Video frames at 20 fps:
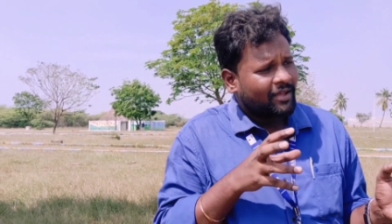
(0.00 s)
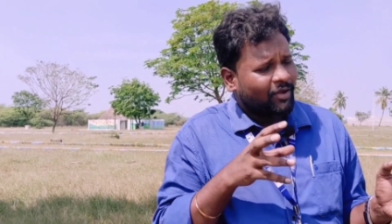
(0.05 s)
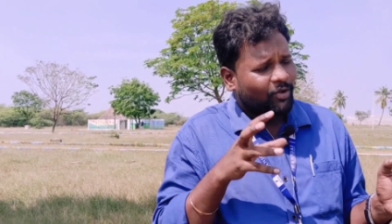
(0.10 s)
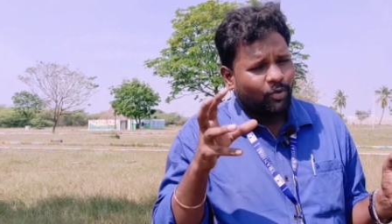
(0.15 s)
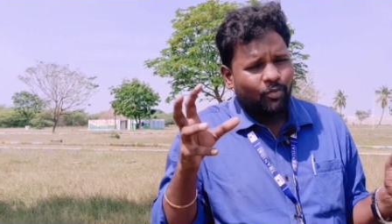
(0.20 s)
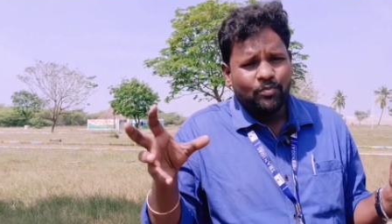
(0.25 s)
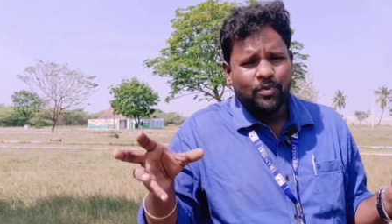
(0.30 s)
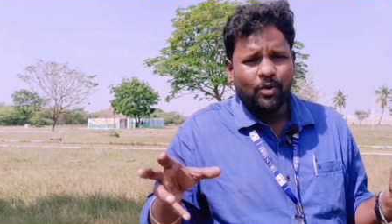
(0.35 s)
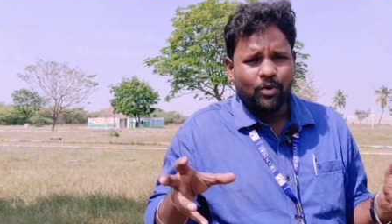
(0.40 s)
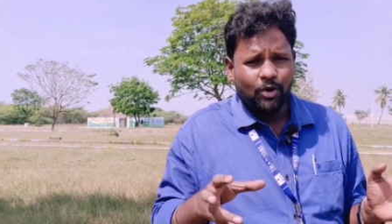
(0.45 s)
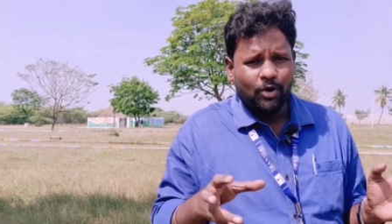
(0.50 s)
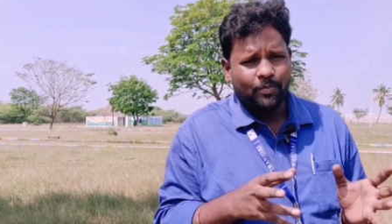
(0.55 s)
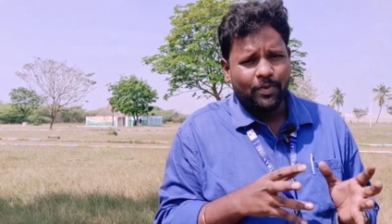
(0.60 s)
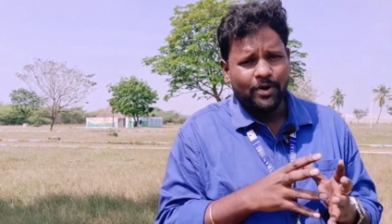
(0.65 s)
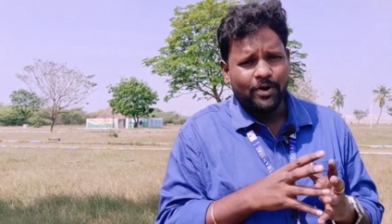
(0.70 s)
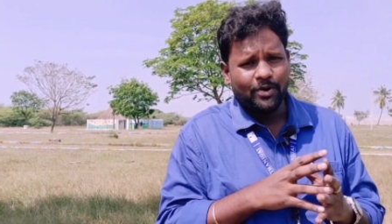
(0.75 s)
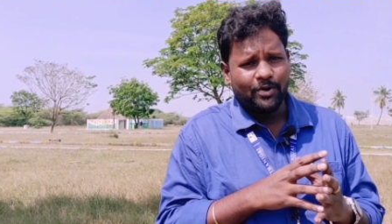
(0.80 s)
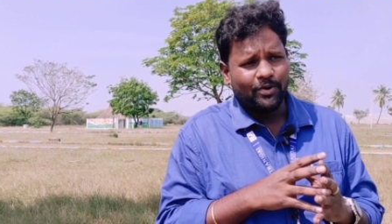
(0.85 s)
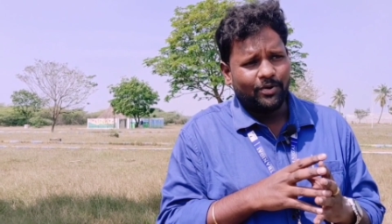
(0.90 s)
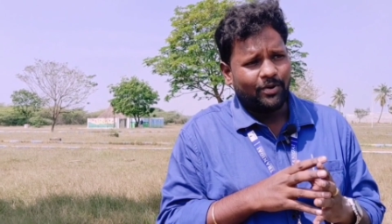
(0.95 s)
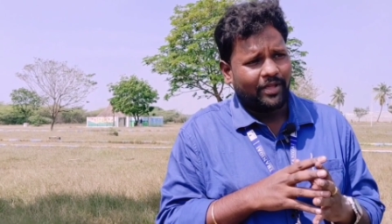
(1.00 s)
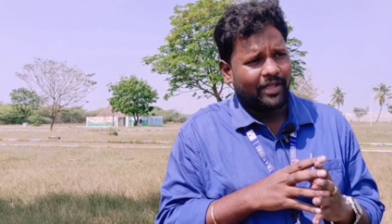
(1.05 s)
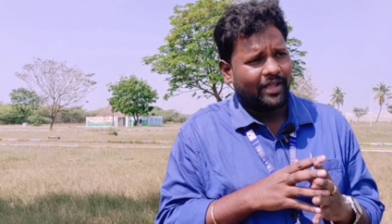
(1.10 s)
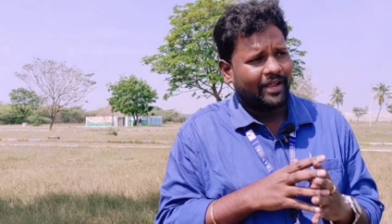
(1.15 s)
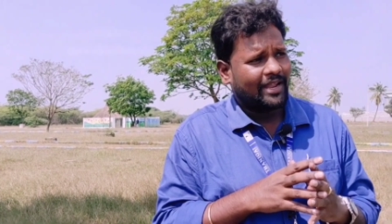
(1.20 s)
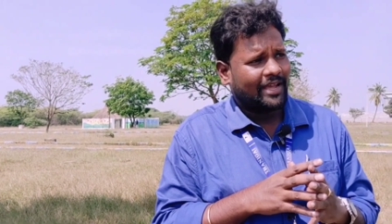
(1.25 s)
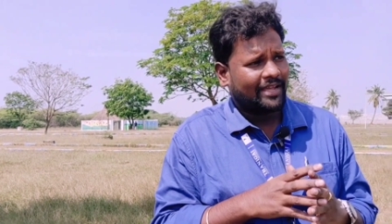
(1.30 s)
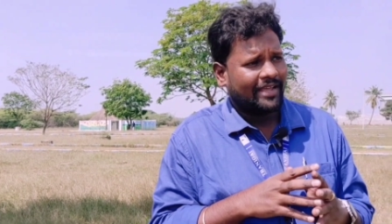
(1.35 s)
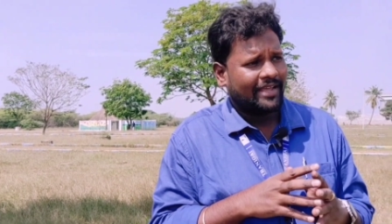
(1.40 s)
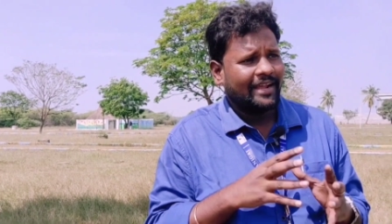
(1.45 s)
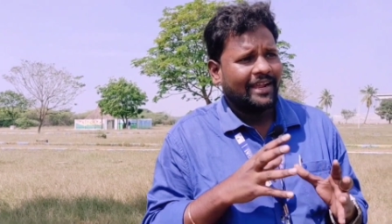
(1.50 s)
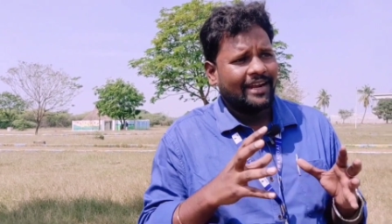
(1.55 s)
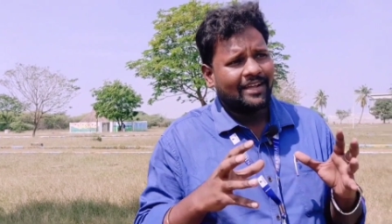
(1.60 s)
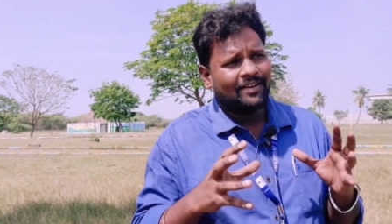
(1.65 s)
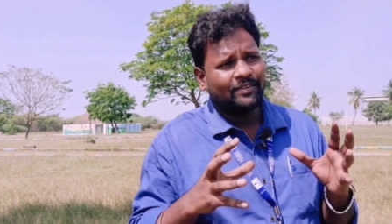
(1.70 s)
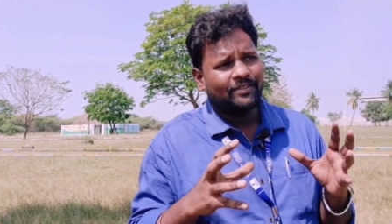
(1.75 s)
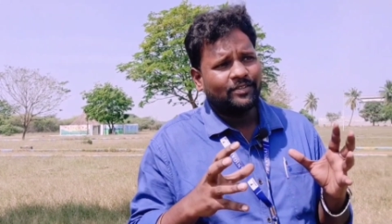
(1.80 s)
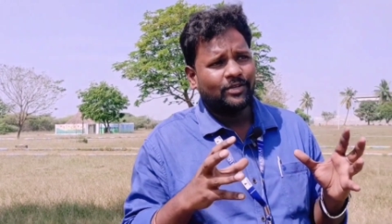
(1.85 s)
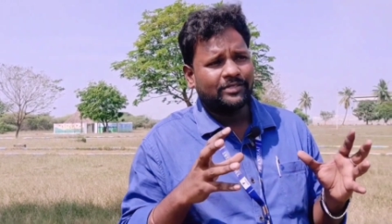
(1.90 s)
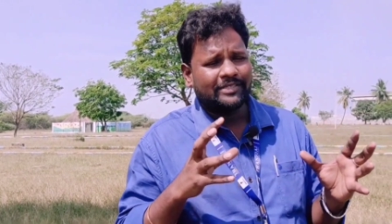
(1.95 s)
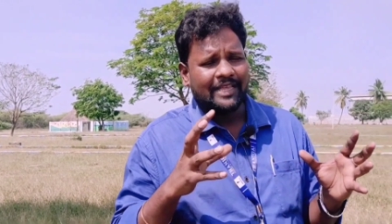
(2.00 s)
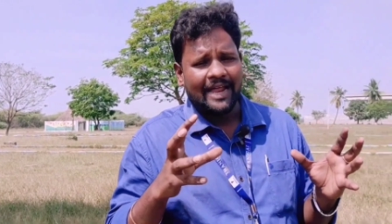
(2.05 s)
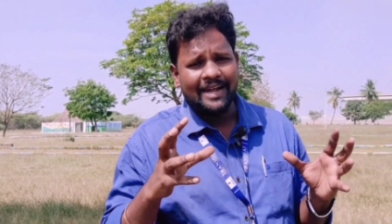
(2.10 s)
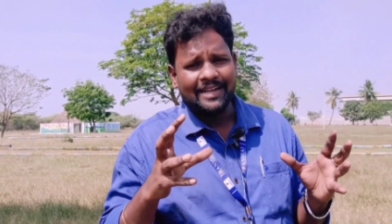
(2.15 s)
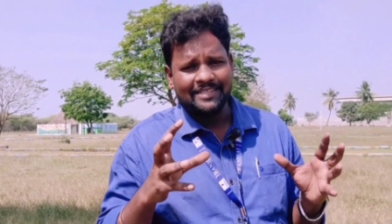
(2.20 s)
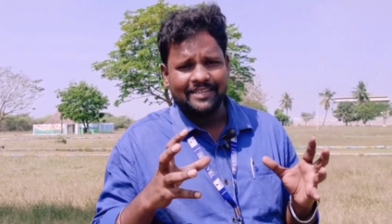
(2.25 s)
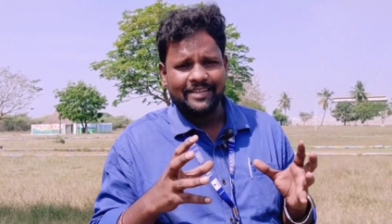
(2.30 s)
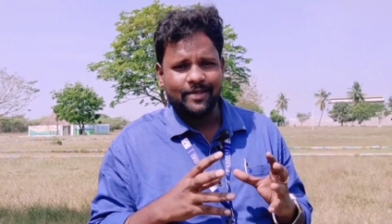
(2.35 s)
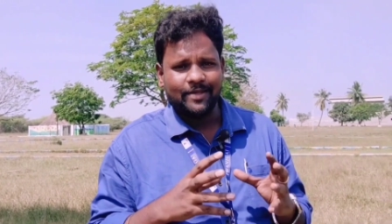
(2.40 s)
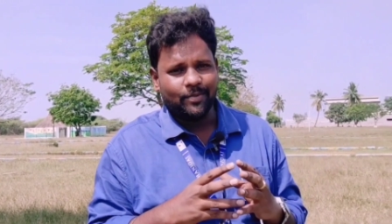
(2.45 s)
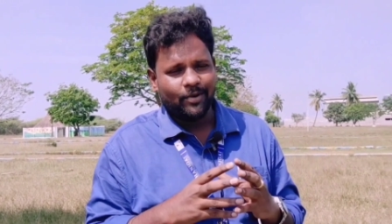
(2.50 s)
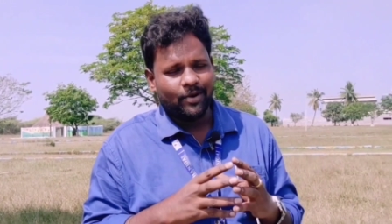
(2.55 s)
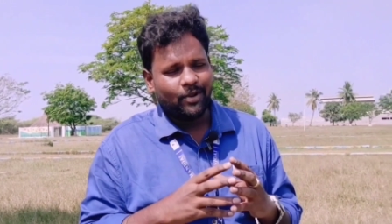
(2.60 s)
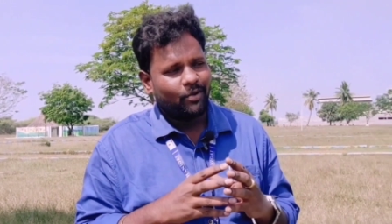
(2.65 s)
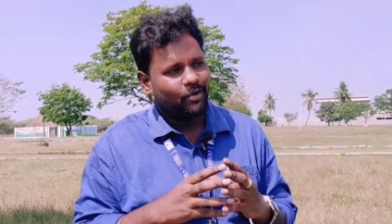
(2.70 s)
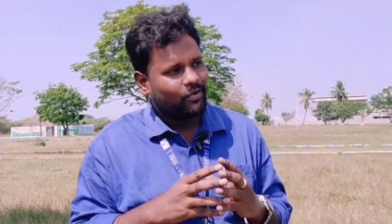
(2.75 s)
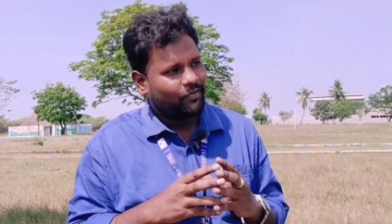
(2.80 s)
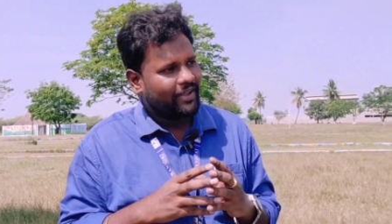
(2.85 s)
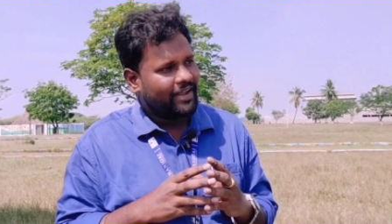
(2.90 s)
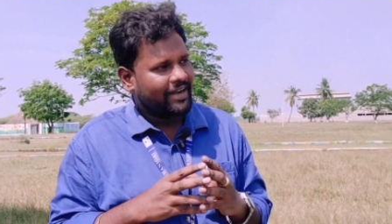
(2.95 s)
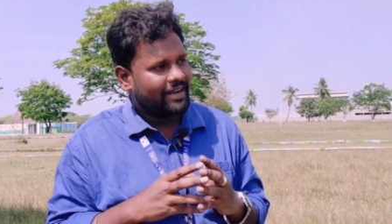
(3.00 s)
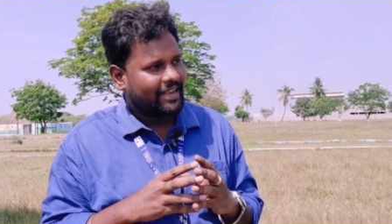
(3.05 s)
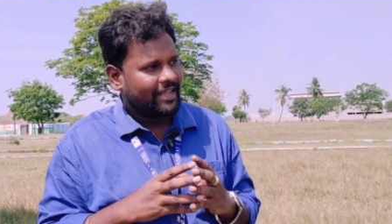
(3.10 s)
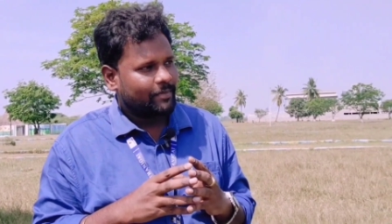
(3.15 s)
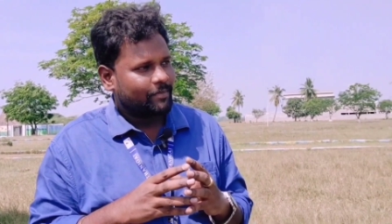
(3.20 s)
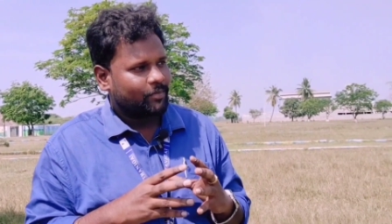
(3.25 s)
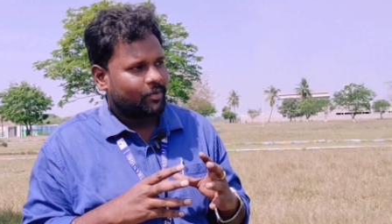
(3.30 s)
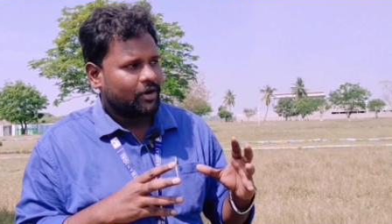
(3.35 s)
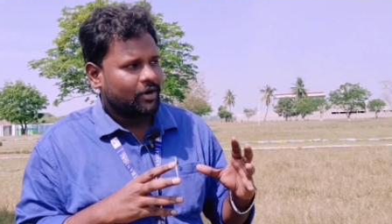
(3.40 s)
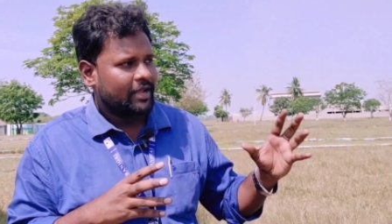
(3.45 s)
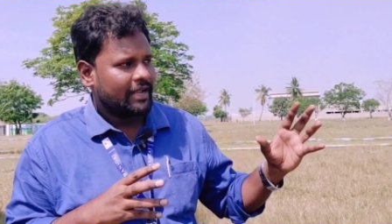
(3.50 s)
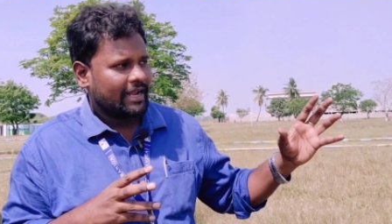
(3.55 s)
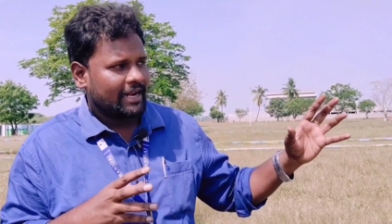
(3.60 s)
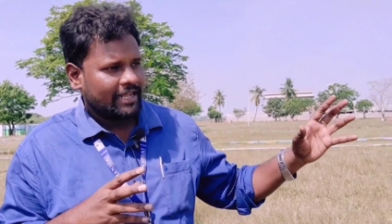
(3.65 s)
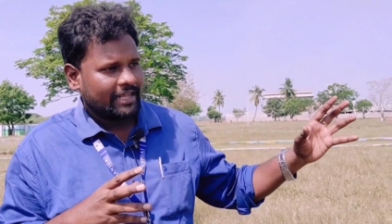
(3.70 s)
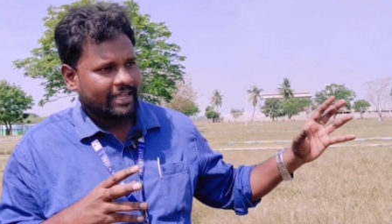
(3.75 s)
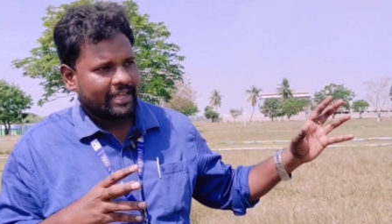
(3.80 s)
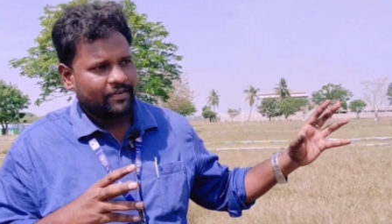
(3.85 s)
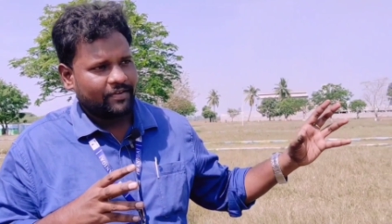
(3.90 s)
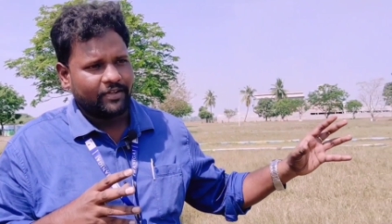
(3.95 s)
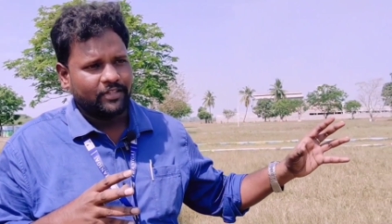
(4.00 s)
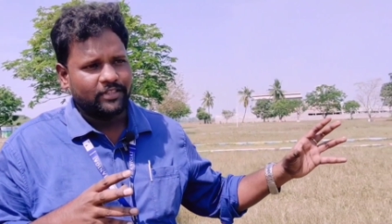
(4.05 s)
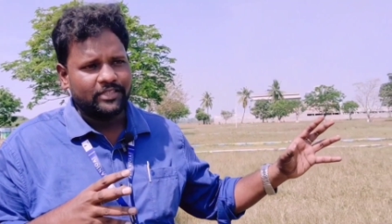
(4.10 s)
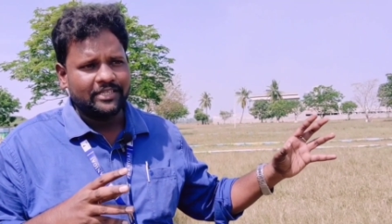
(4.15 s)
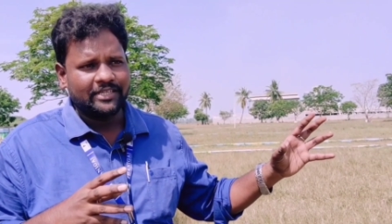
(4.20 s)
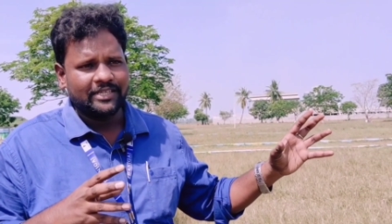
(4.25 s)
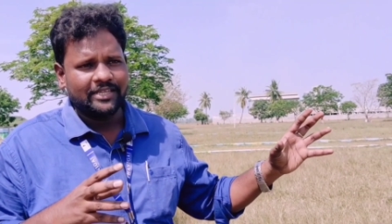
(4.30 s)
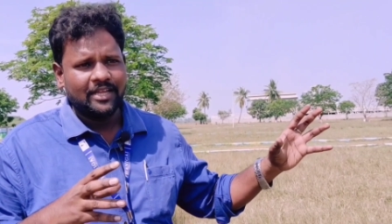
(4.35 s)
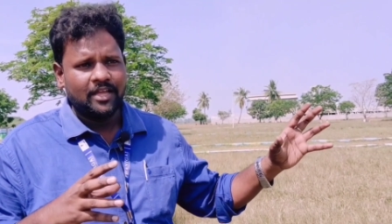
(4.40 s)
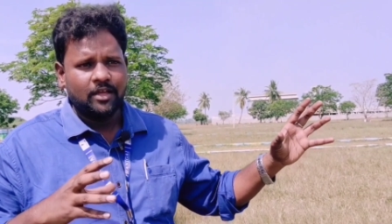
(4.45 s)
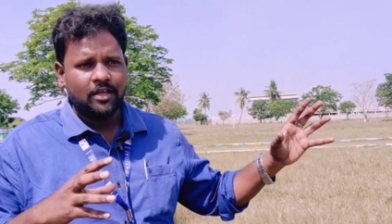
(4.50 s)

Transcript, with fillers: ரொம்ப ஒர்க் பண்ணுறோம் ஓகேங்களா எங்களுக்கு வந்து ஒரு சாட்டர்டே சண்டே போல் ஒரு வீக்கெண்ட் டைம் போல் எங்களுக்கு இங்கே வந்து